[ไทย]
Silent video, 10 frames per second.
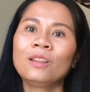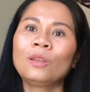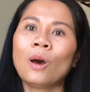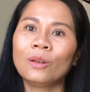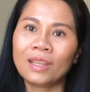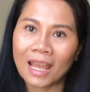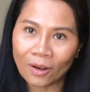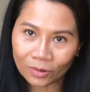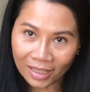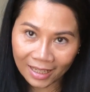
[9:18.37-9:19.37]
ตอนที่เฮา
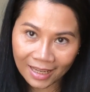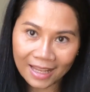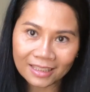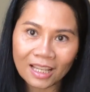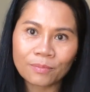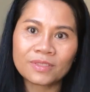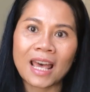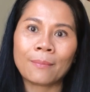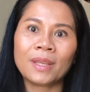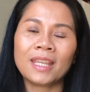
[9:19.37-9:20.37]
แต่งงานกับ
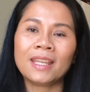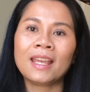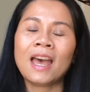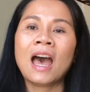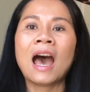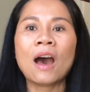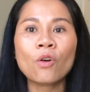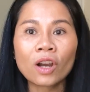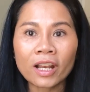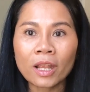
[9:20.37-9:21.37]
สามีเฮา
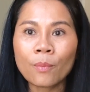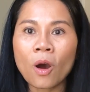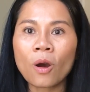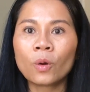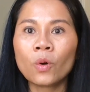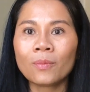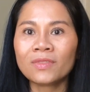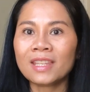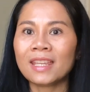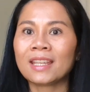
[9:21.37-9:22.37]
ก็ได้บอกความ
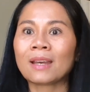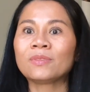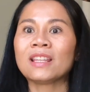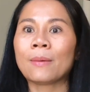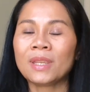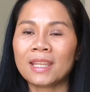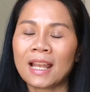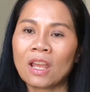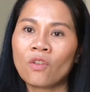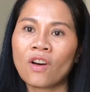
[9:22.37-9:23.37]
จริงกับสามี
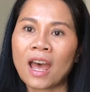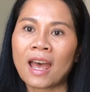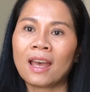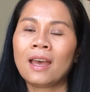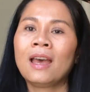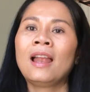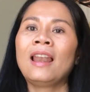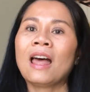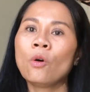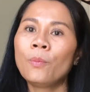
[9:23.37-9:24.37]
แล้วว่า
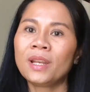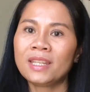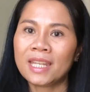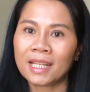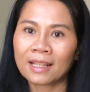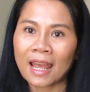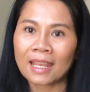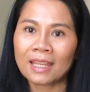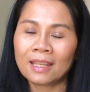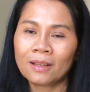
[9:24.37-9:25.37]
เราเป็นหญิงไท
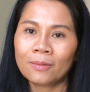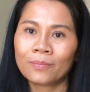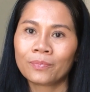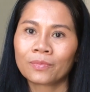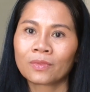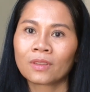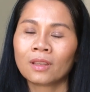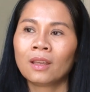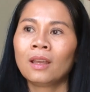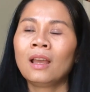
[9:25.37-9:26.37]
ย
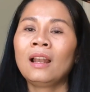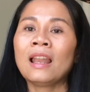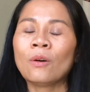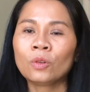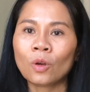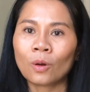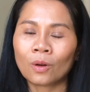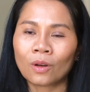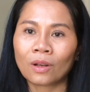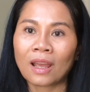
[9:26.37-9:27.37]
เราต้อง
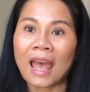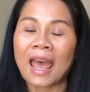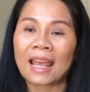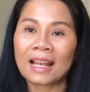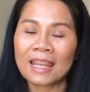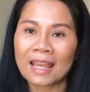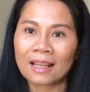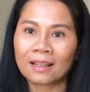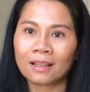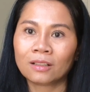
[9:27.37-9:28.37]
หาเลี้ยง
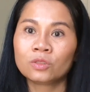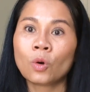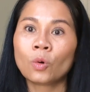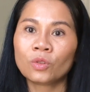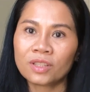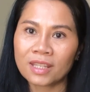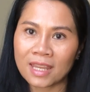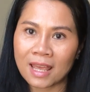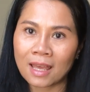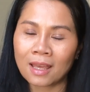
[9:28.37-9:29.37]
ทรงเสีย